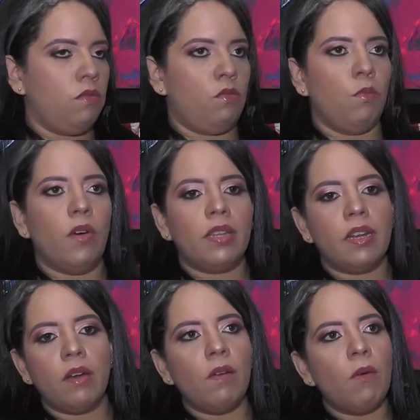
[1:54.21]
Tú puedes
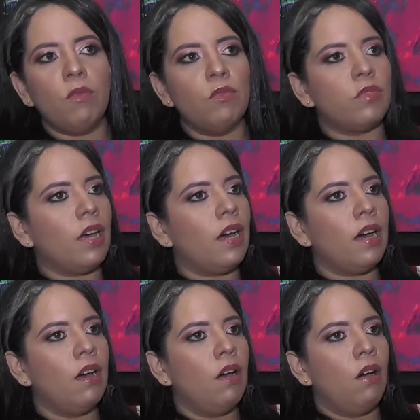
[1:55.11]
tener una
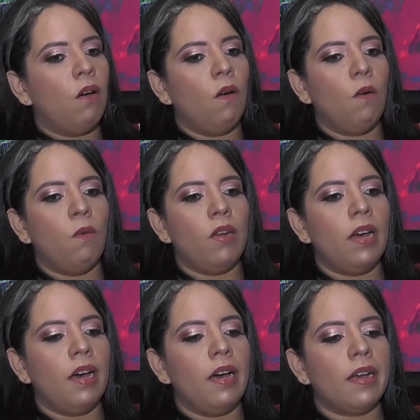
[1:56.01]
blusa o
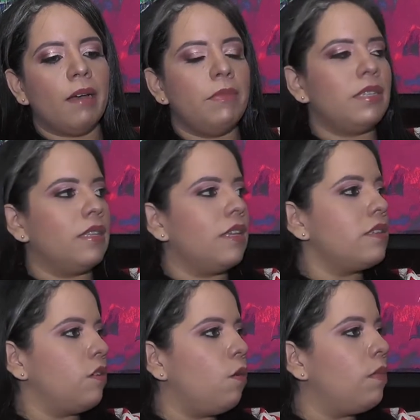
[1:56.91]
una camiseta de
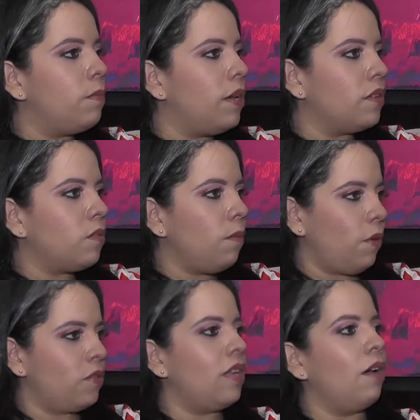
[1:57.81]
5 mil pesos,
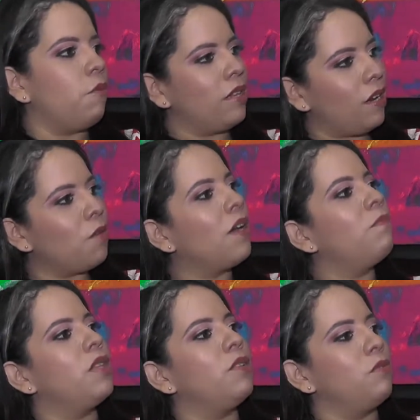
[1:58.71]
pero si la muestras con
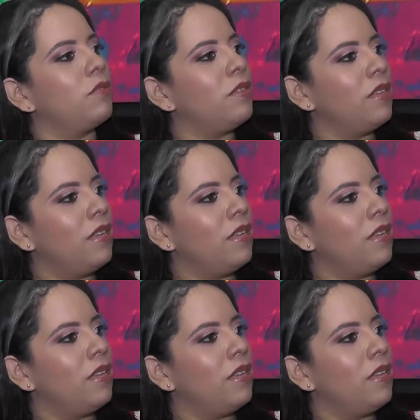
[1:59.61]
aptitud,